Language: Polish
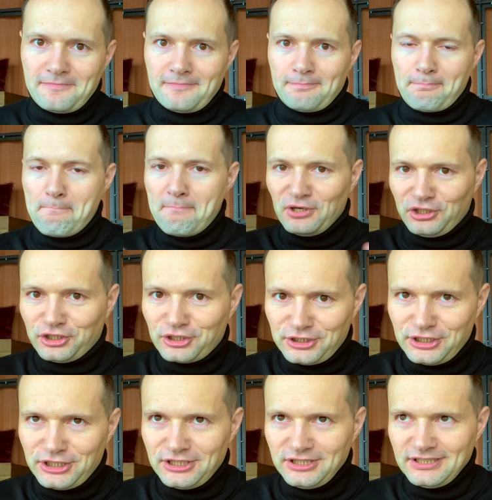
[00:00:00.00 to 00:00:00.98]

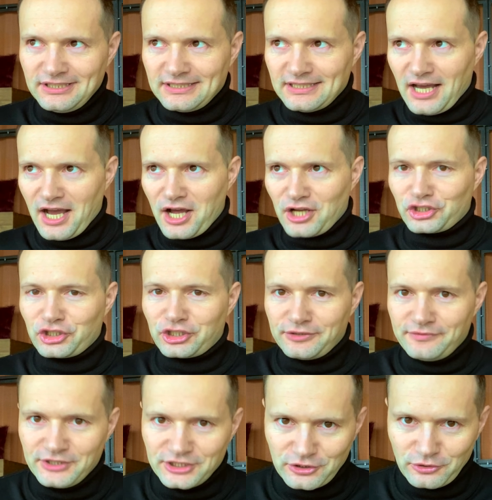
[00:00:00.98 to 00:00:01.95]
myśli na
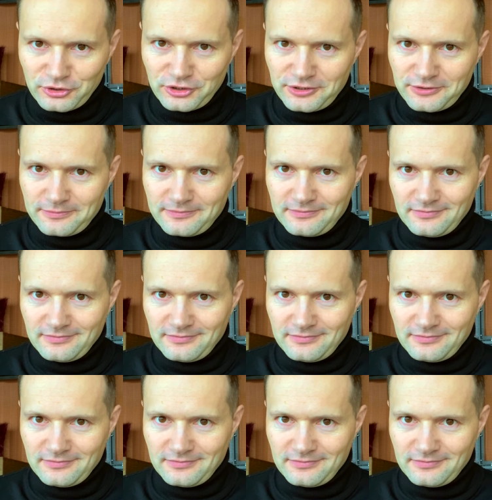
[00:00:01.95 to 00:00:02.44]
rzeczywistość.